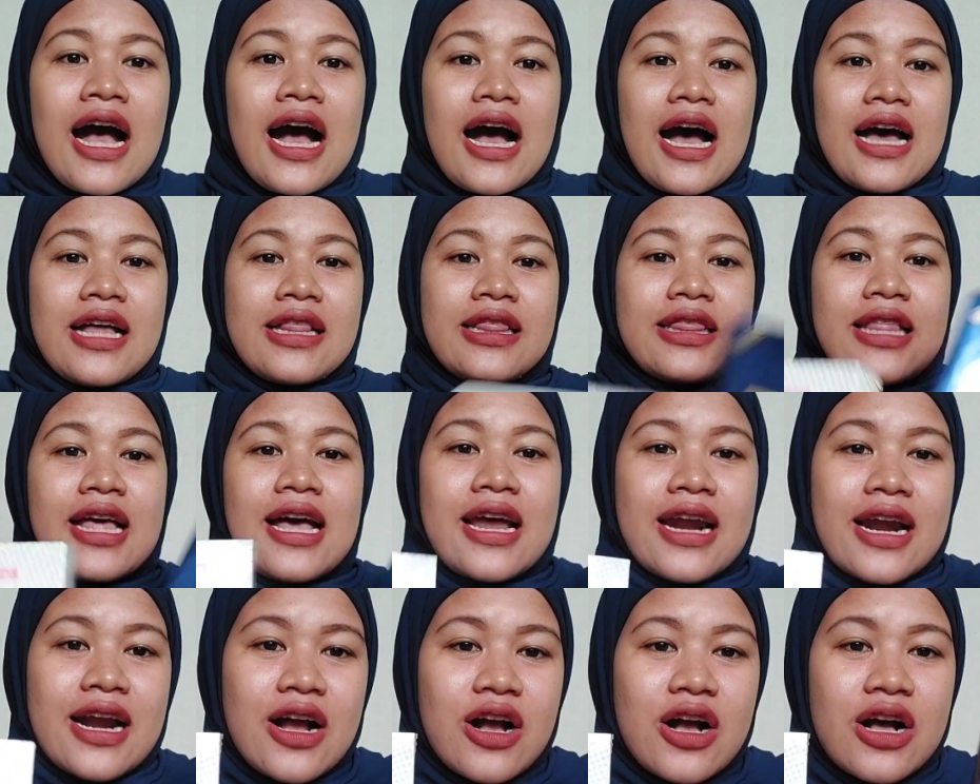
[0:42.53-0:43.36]

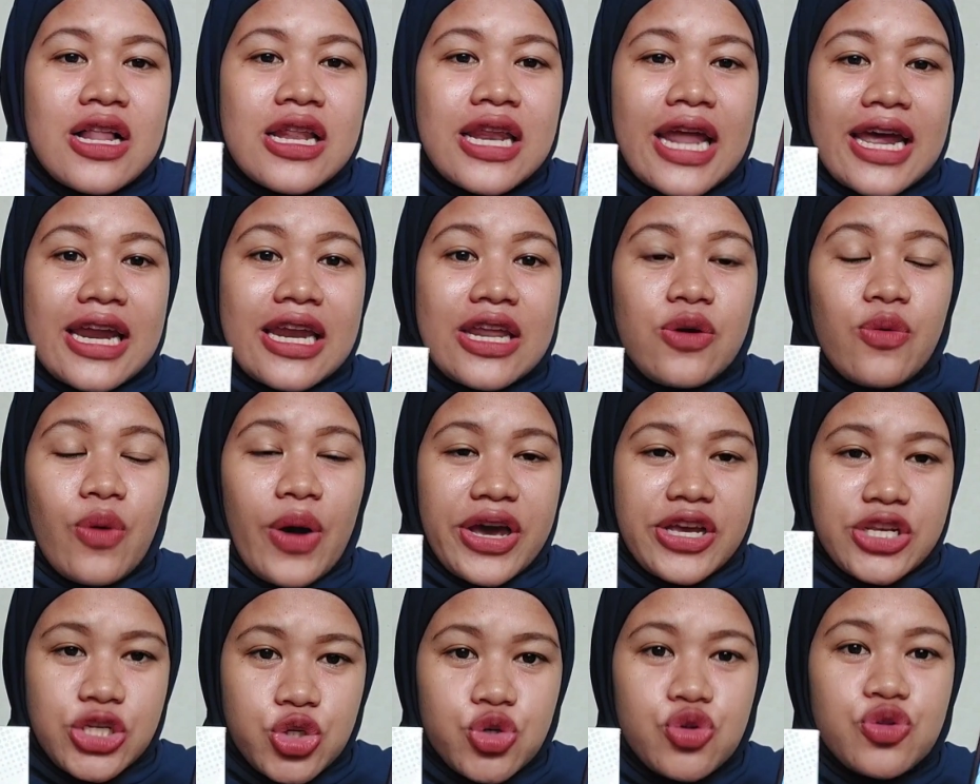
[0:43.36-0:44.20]
antara Laili
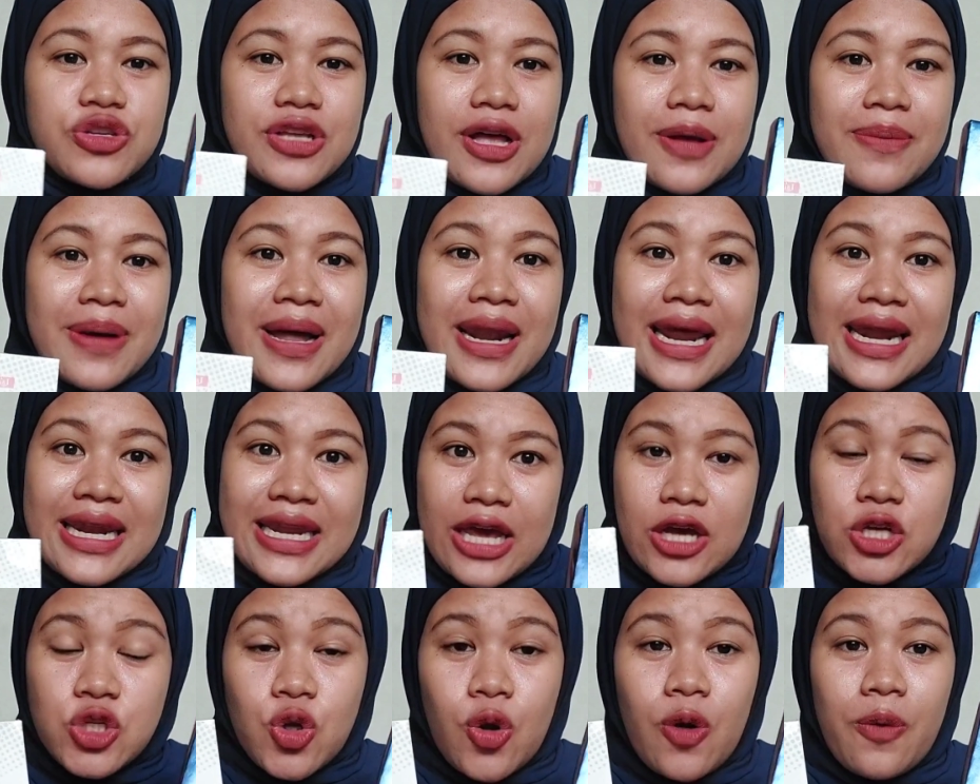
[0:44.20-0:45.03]
Waicu sama Laili
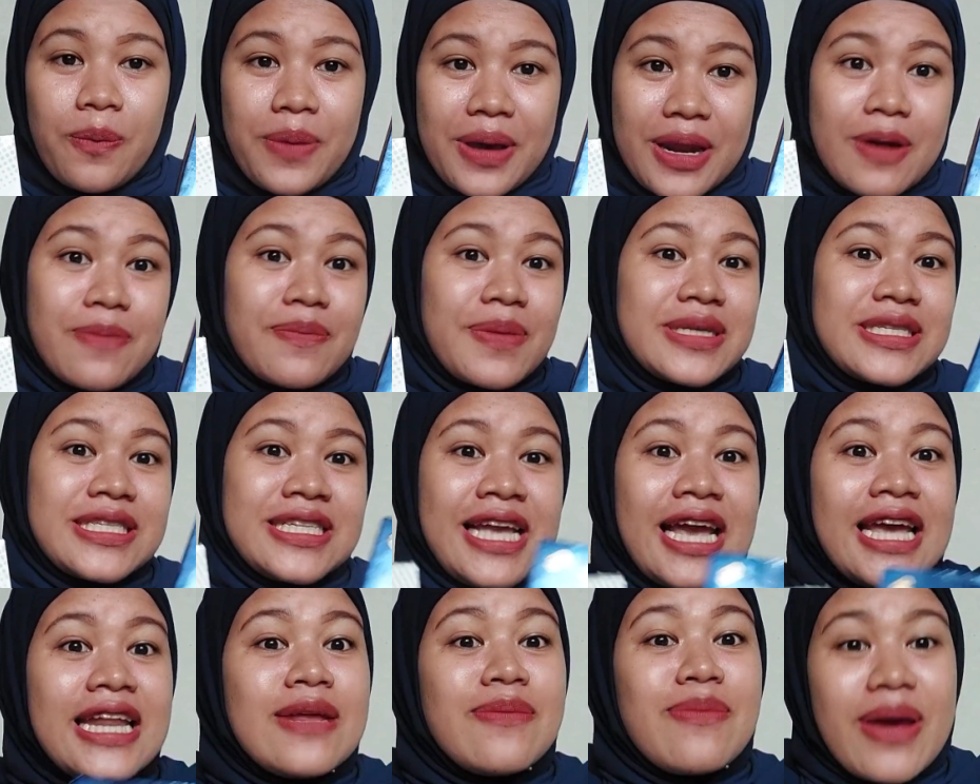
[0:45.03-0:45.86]
SOP dan
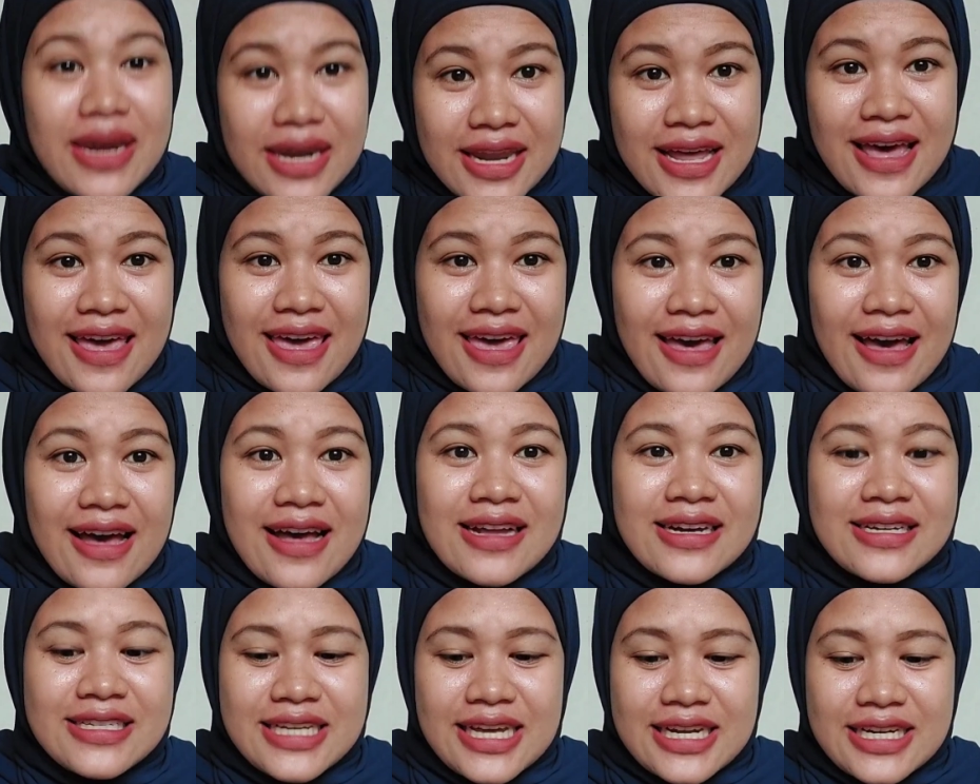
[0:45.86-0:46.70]
pastinya ini beda ya
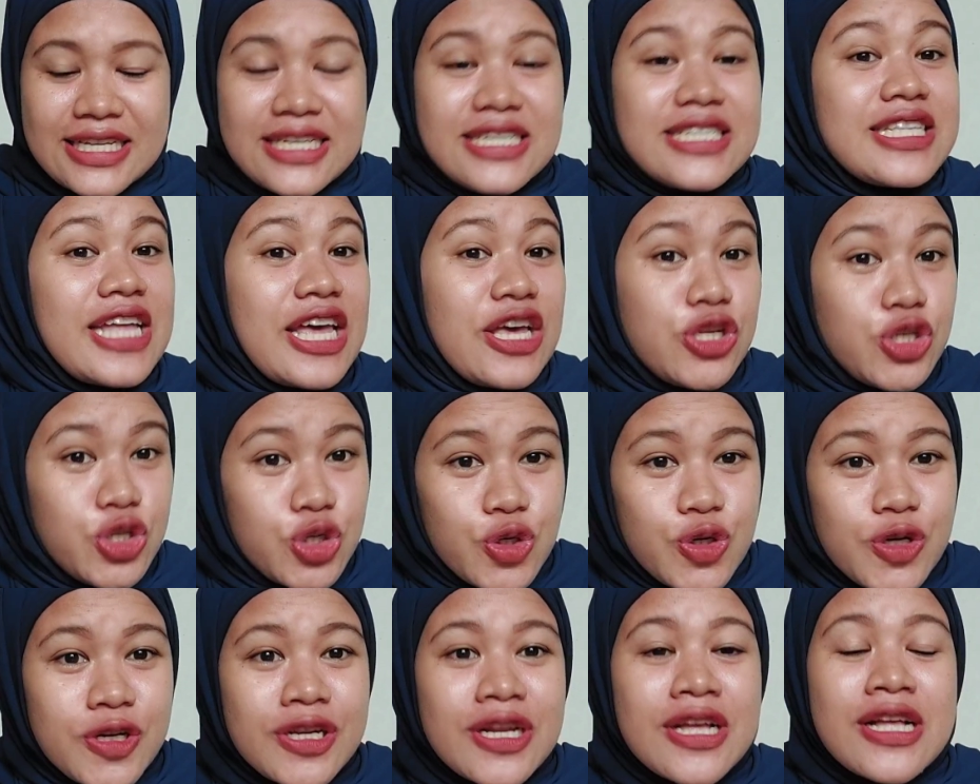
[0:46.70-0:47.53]
jadi stay
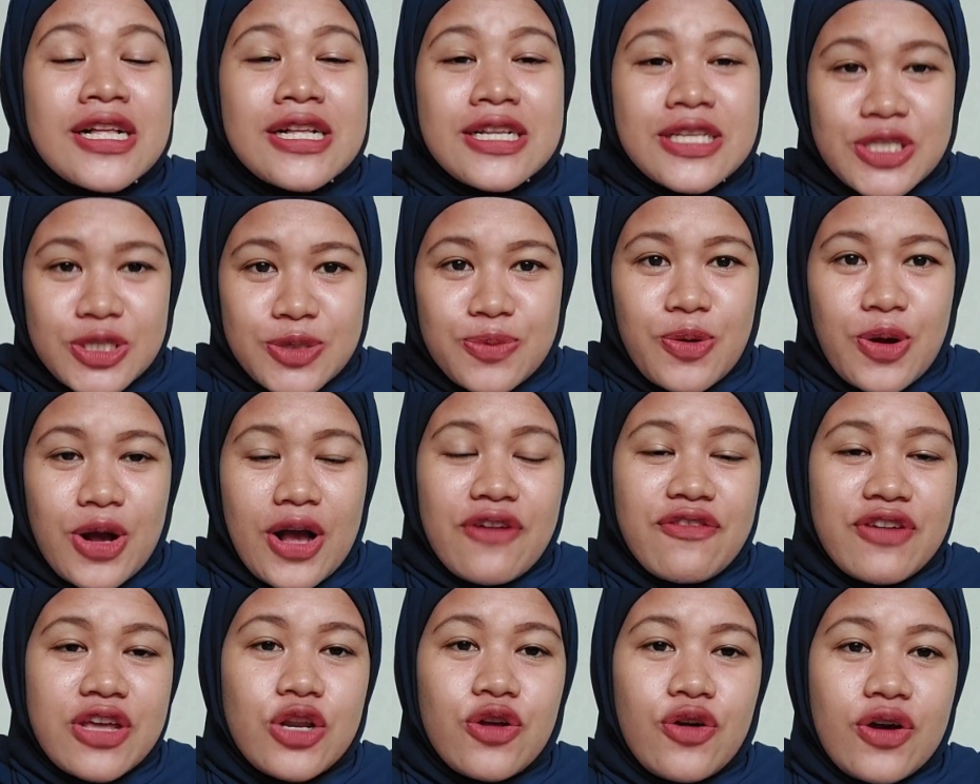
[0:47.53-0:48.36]
tune semoga
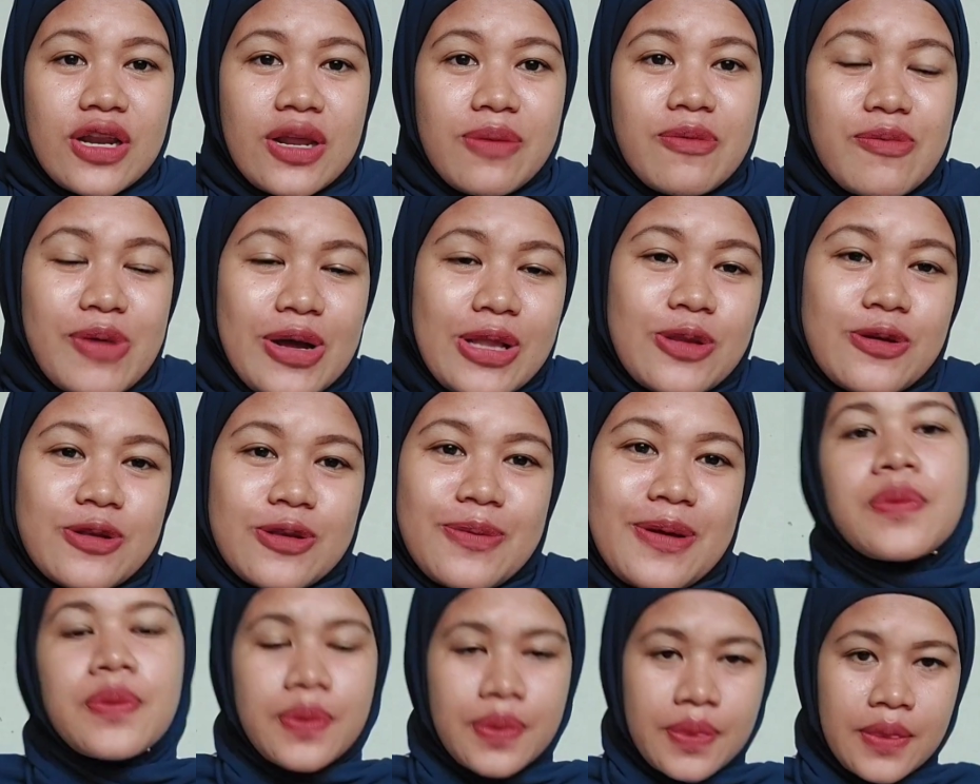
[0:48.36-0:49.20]
video ini membantu teman